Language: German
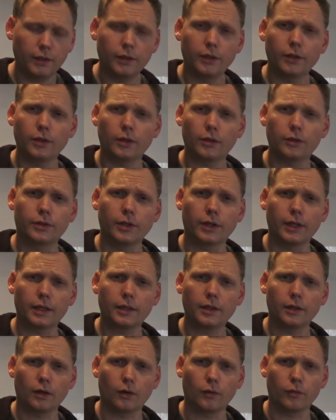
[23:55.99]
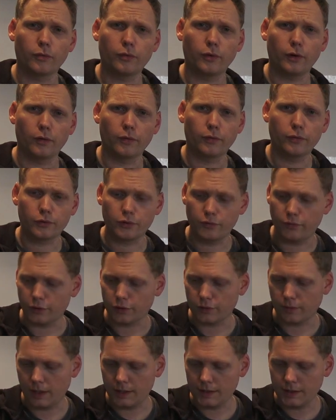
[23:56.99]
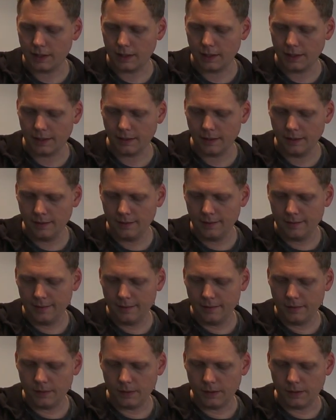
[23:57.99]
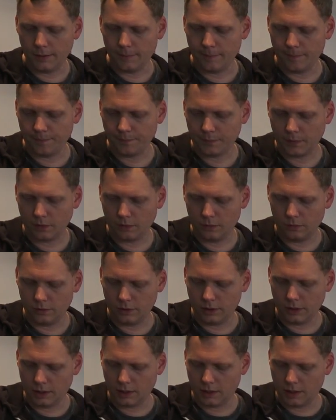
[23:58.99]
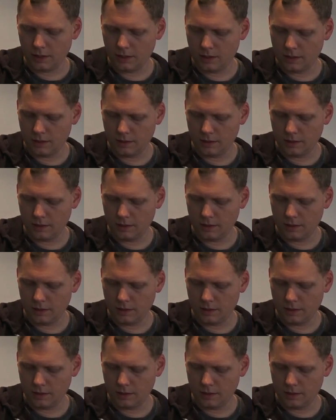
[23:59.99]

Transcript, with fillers: könnt ihr auch direkt dann auf, auf Verschweißen klicken ähm, und dann